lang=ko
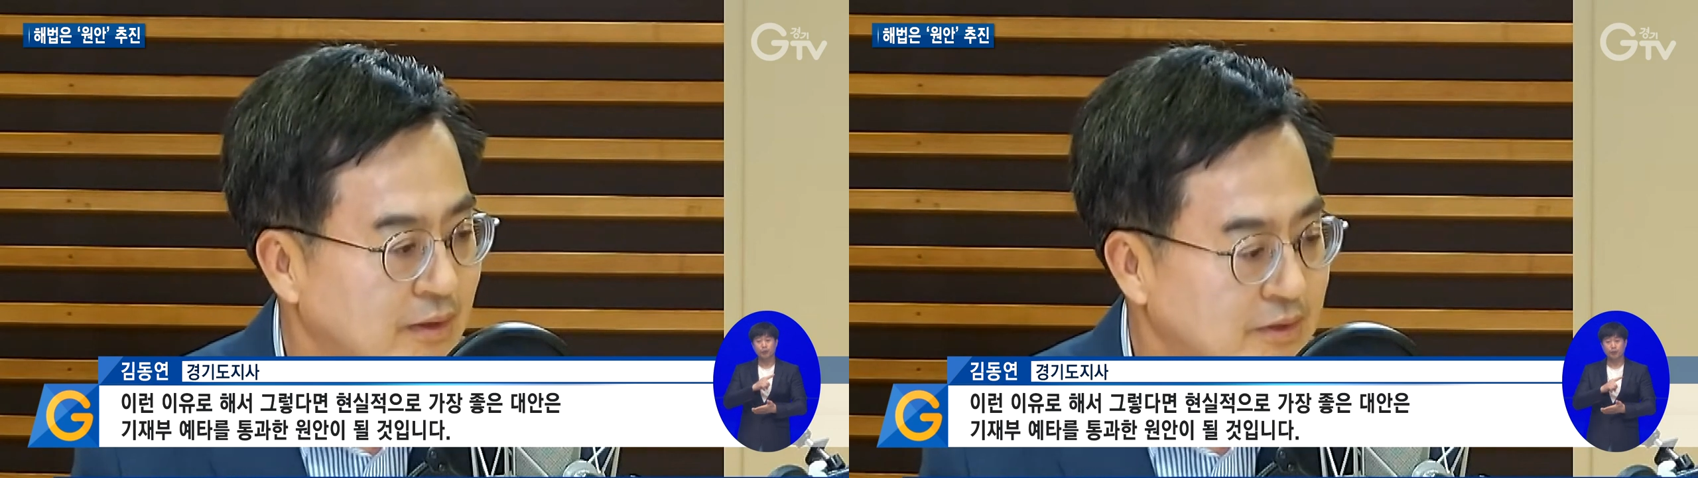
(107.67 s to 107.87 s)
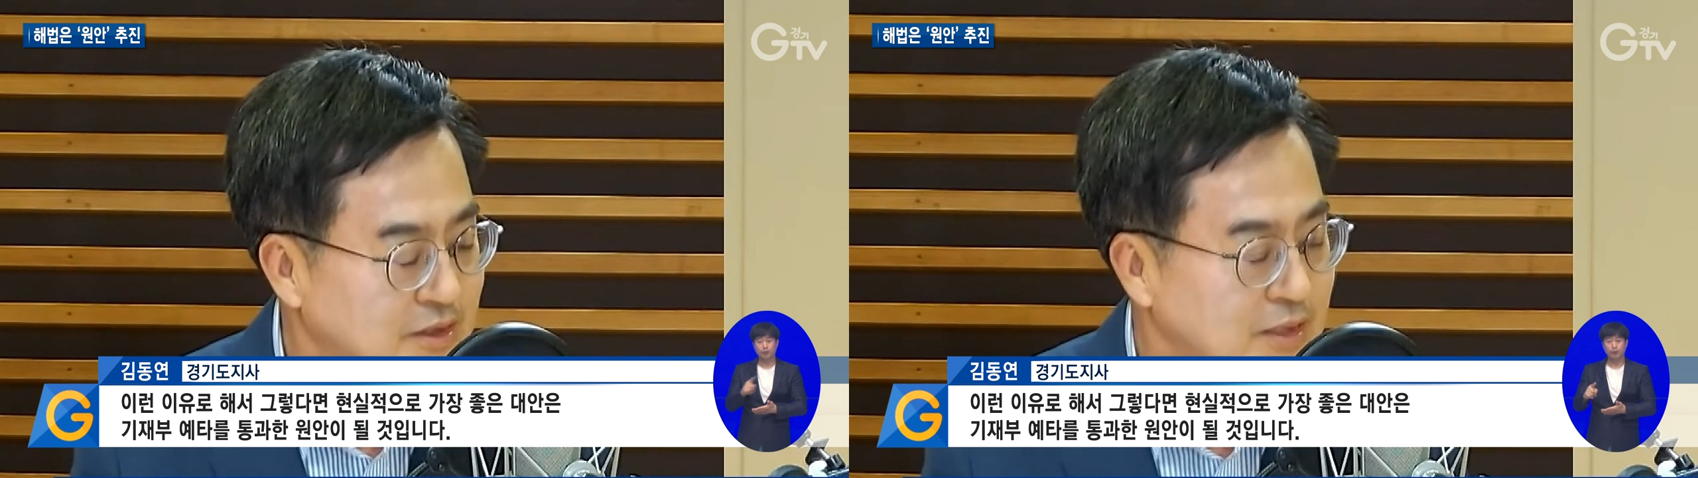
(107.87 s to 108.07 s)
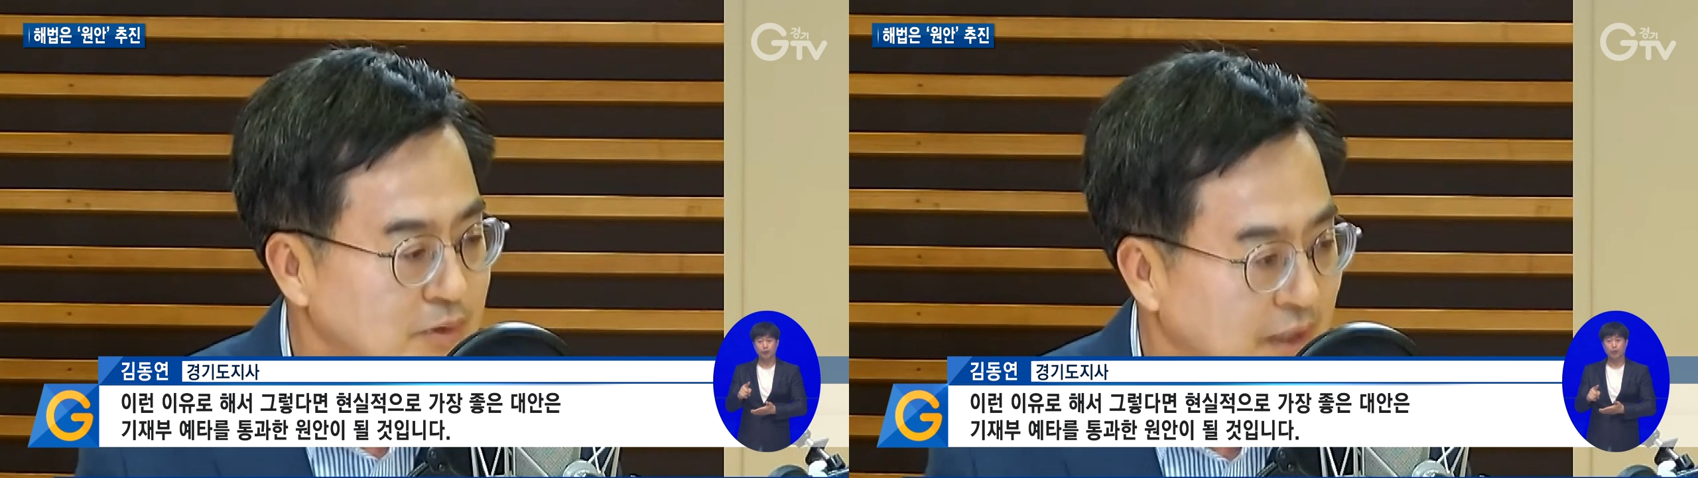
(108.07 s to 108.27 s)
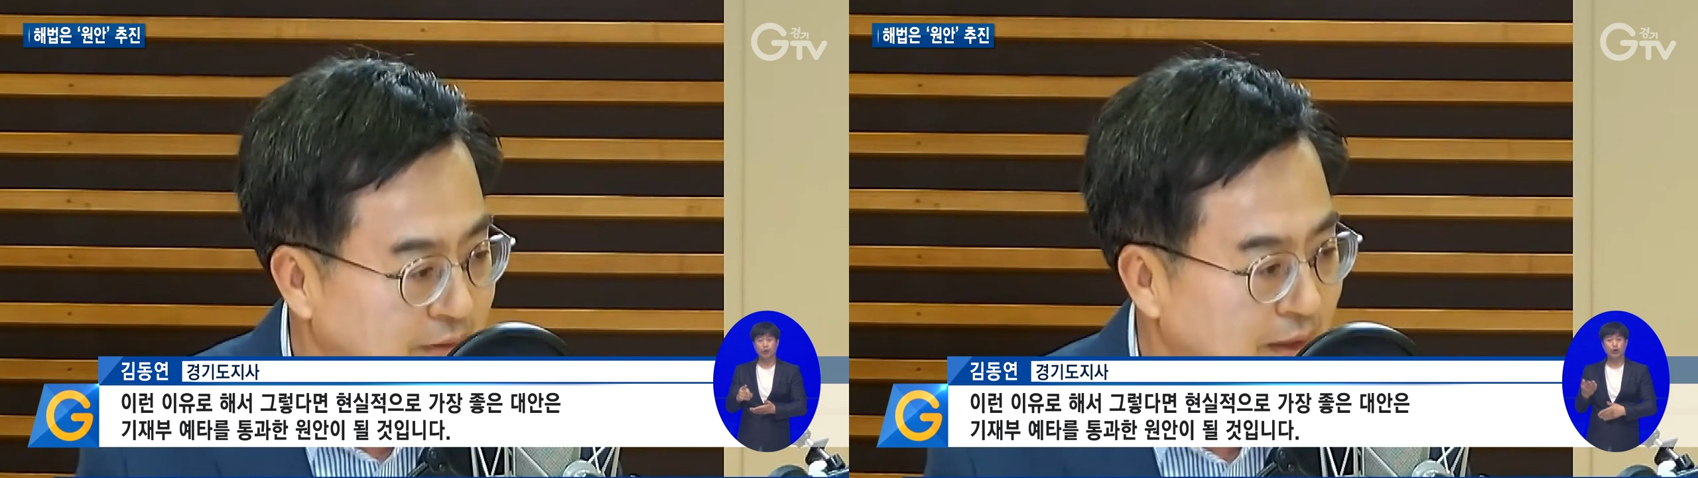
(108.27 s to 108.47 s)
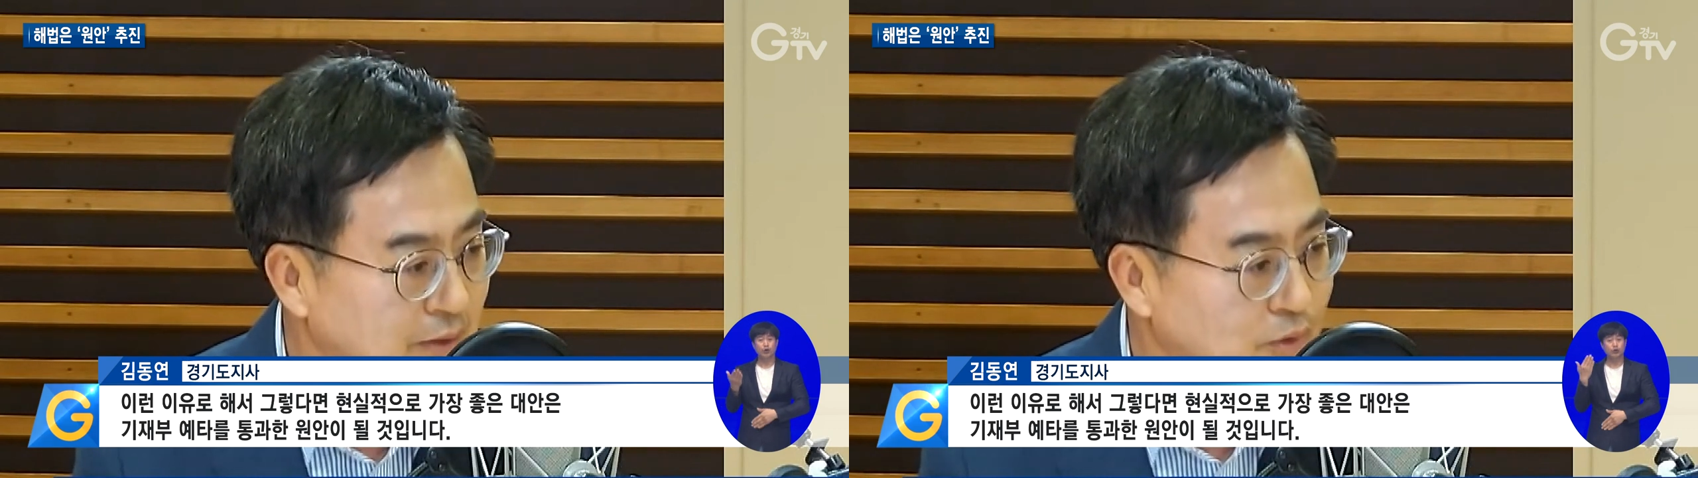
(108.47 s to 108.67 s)
기재부
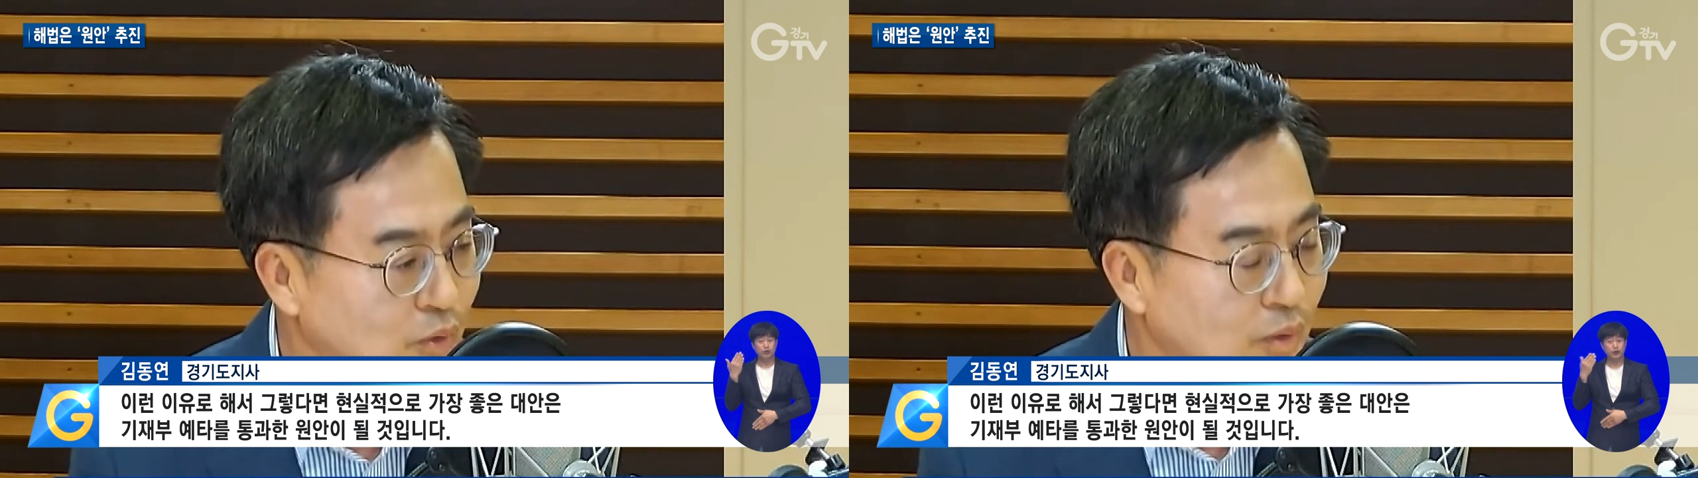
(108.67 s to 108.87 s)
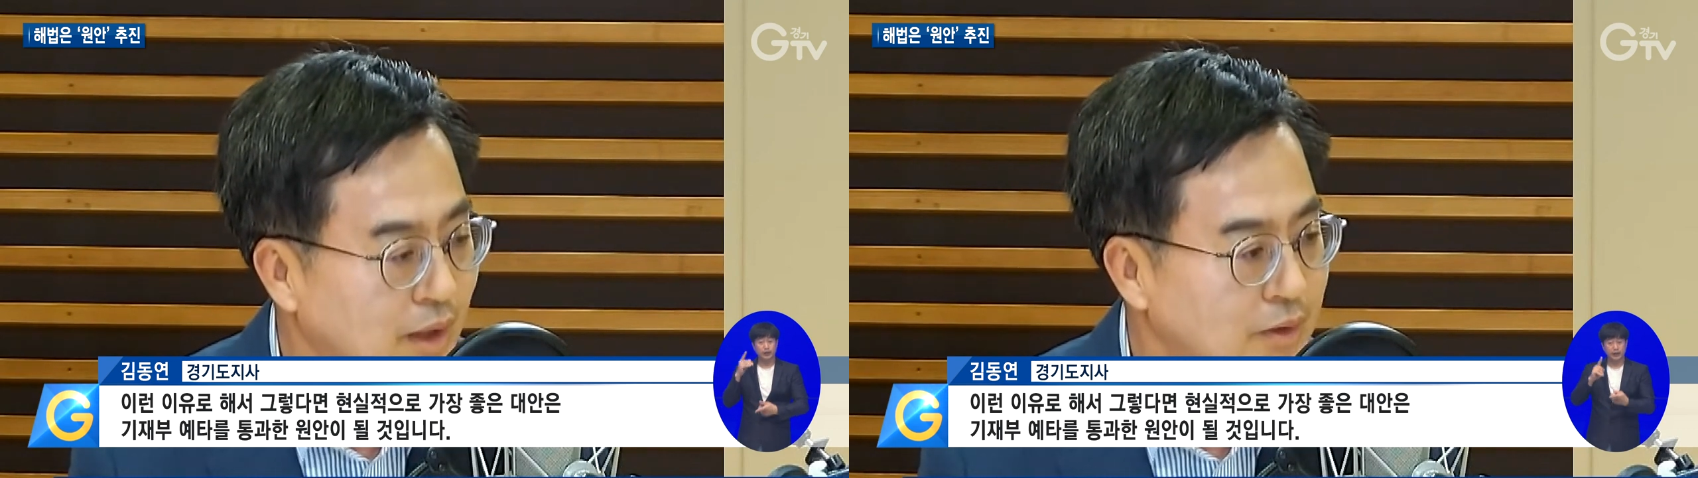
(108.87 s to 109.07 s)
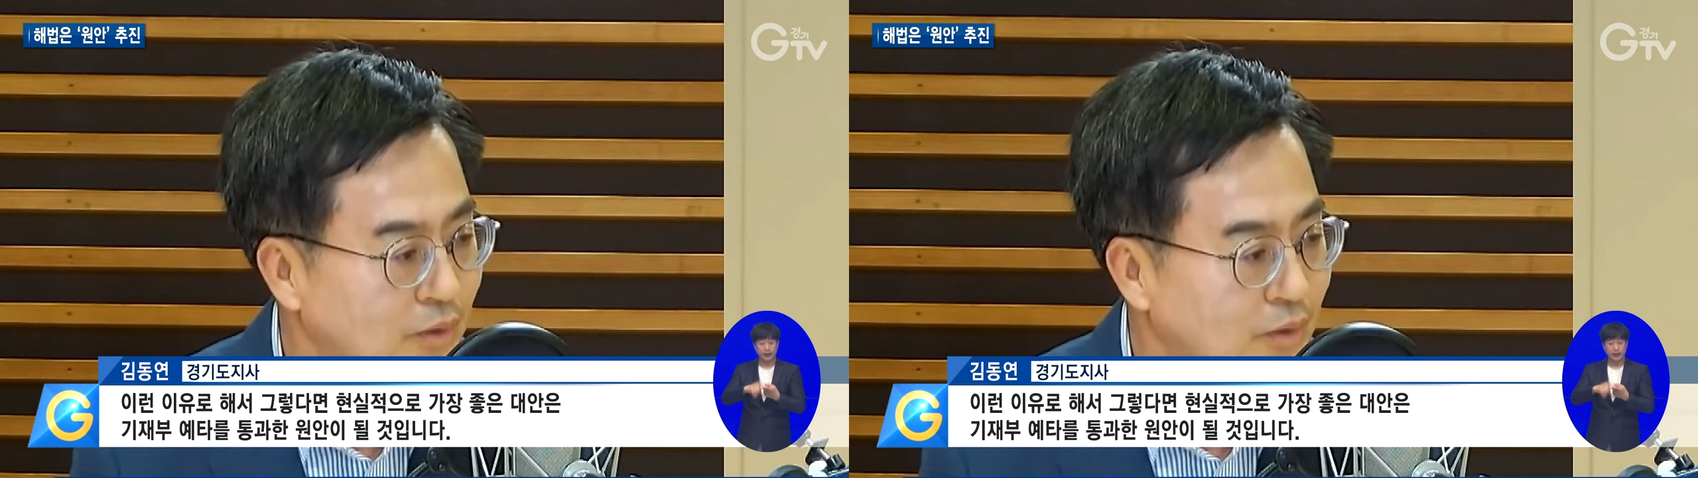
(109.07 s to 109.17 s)
예타를 통과한